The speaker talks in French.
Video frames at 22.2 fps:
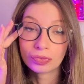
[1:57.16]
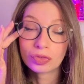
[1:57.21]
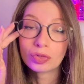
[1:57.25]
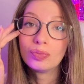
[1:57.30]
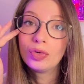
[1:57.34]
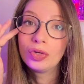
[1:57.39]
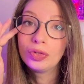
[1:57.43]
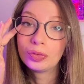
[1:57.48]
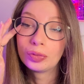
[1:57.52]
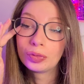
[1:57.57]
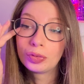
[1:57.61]
Donc
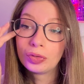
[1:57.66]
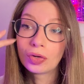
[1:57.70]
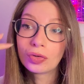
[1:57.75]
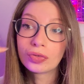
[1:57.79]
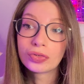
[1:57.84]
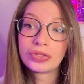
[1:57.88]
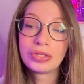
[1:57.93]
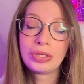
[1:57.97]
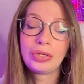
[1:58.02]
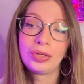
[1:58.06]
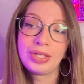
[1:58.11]
moi en
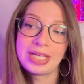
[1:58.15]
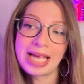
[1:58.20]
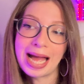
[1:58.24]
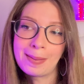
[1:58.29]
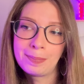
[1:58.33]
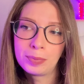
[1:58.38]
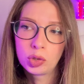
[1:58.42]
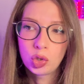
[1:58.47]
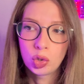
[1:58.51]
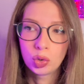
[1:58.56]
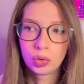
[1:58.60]
l'occurrence c'est le
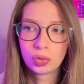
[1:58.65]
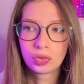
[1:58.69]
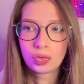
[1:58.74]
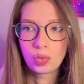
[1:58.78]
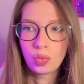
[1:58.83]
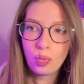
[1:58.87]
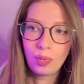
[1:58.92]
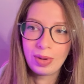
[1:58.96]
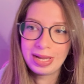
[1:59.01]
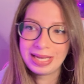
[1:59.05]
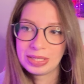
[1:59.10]
Cam Coast
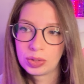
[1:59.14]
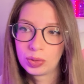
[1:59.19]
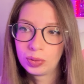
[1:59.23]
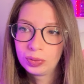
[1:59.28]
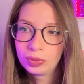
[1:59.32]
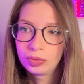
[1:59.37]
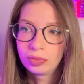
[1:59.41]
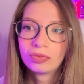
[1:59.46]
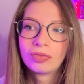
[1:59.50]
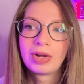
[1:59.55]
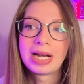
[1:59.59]
Resort,
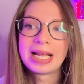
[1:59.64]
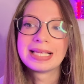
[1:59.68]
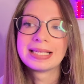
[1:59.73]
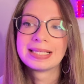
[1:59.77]
voilà